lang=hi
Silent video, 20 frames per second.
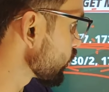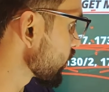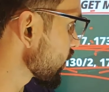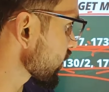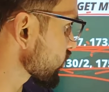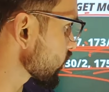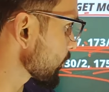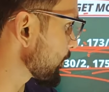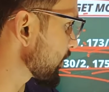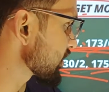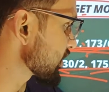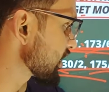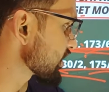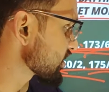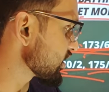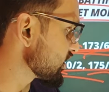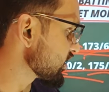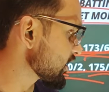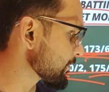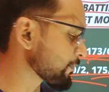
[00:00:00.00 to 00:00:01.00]
स्कोर
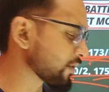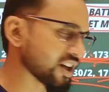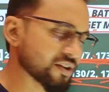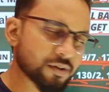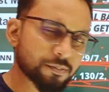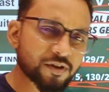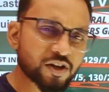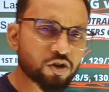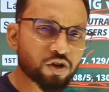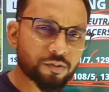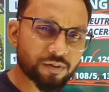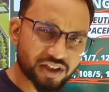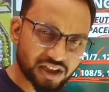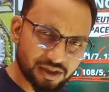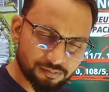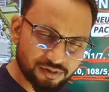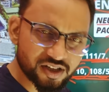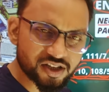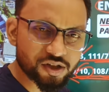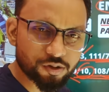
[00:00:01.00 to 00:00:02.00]
150 से नीचे पाँच बेलो का
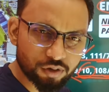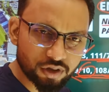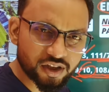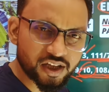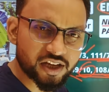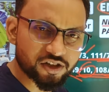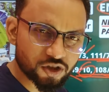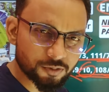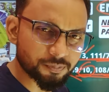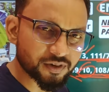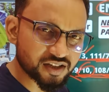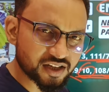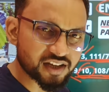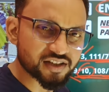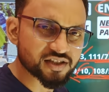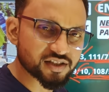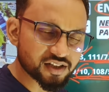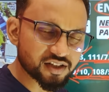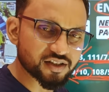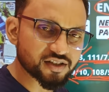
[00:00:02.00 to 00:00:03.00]
मतलब नीचे होता है
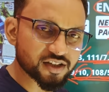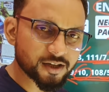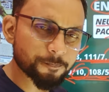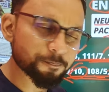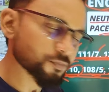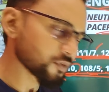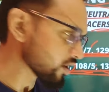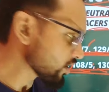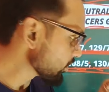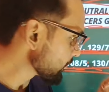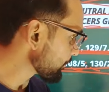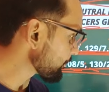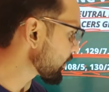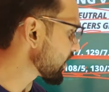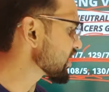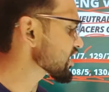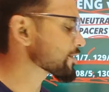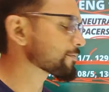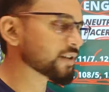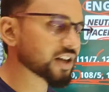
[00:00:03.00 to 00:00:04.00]
150 से नीचे
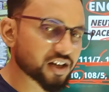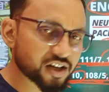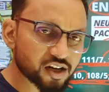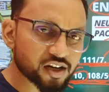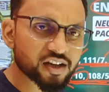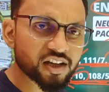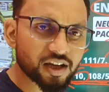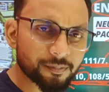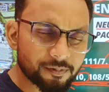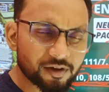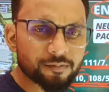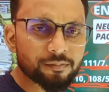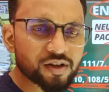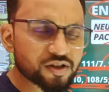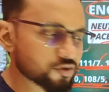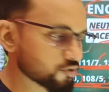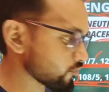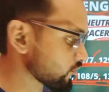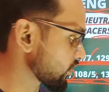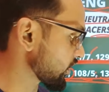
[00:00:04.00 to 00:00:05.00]
पांच बार रन यहाँ पर
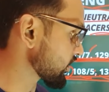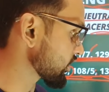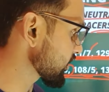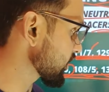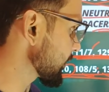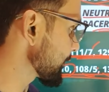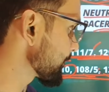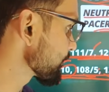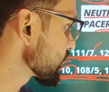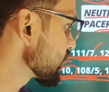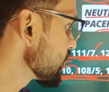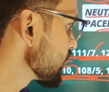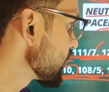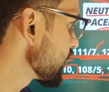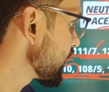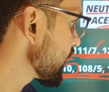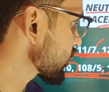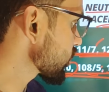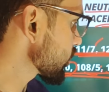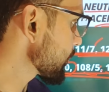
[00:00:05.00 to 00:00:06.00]
बन चुका है ठीक है
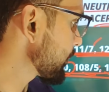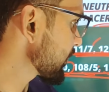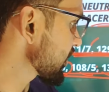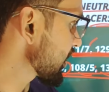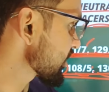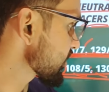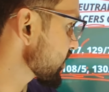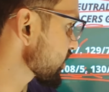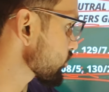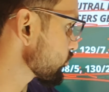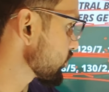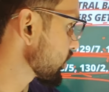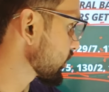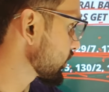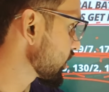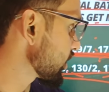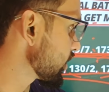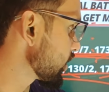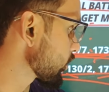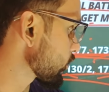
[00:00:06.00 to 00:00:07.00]
150 से
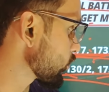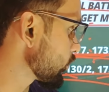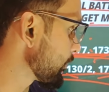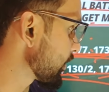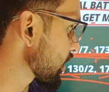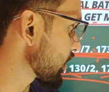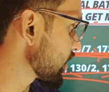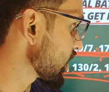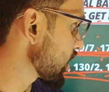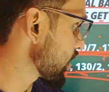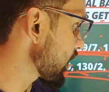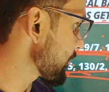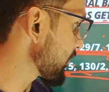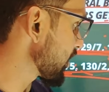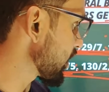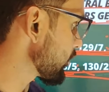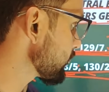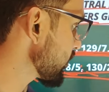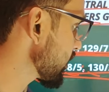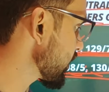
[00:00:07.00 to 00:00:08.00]
एक एक को बार नहीं
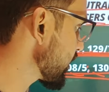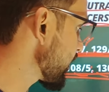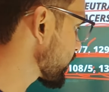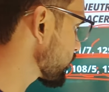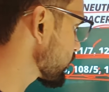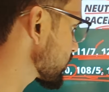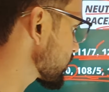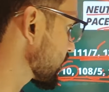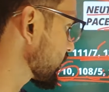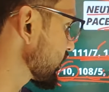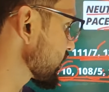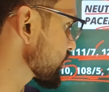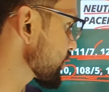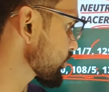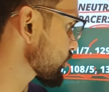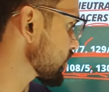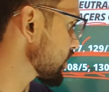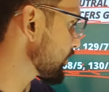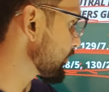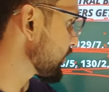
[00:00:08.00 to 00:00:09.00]
बना हुआ है 170
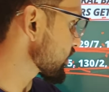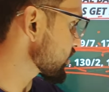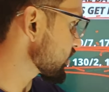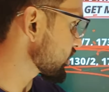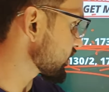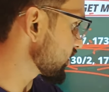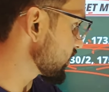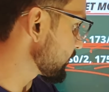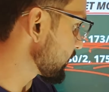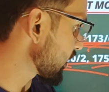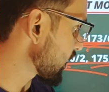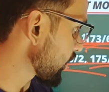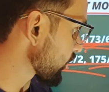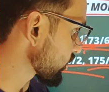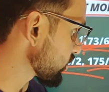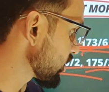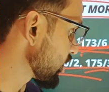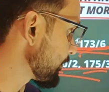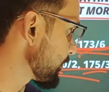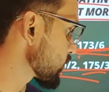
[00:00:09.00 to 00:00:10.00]
से एक तीन बार
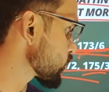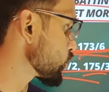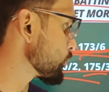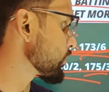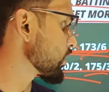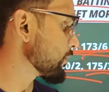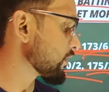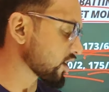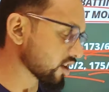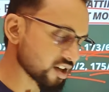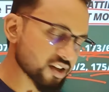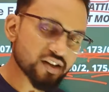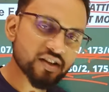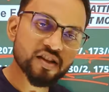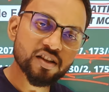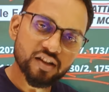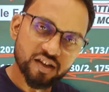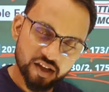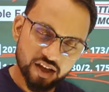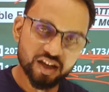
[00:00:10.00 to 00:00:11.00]
एक से ऊपर भी रन
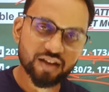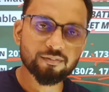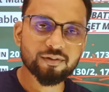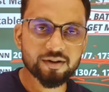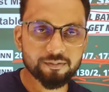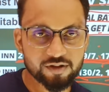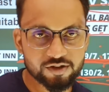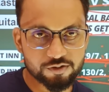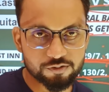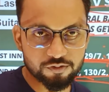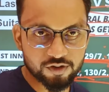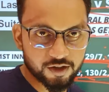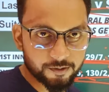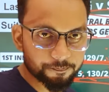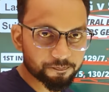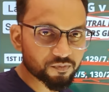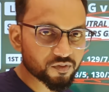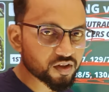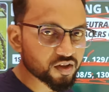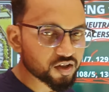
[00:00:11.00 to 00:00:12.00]
एक बार बन
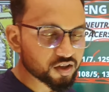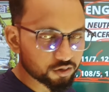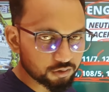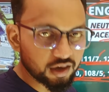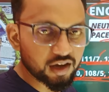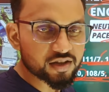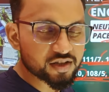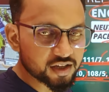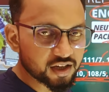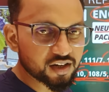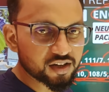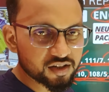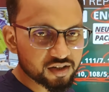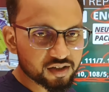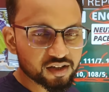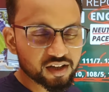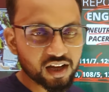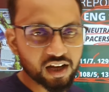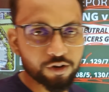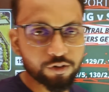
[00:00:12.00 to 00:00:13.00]
चुका है तो आज का
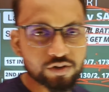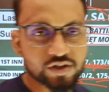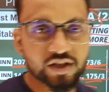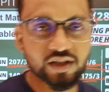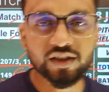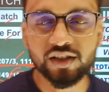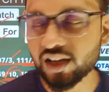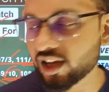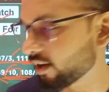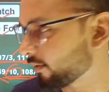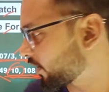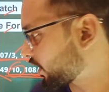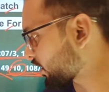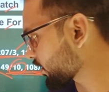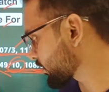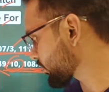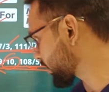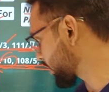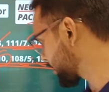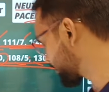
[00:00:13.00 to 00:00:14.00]
रन क्या हो सकता है अगर